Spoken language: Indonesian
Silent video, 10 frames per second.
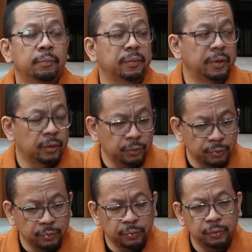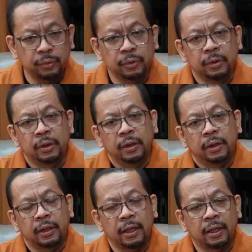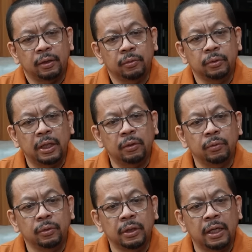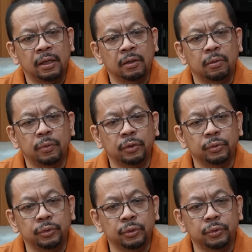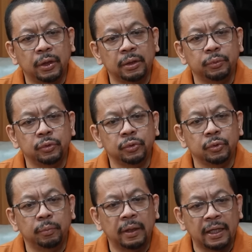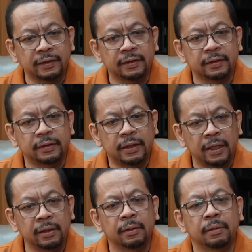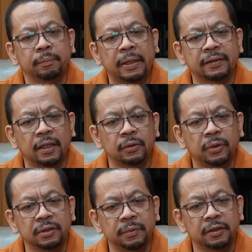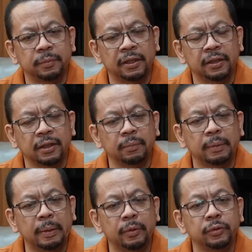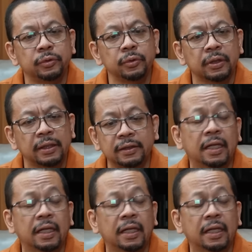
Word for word: pemilu. Ya. Nah, Undang-Undang Nomor 7 2017 dan Pasal 299 ini kan memang menunjukkan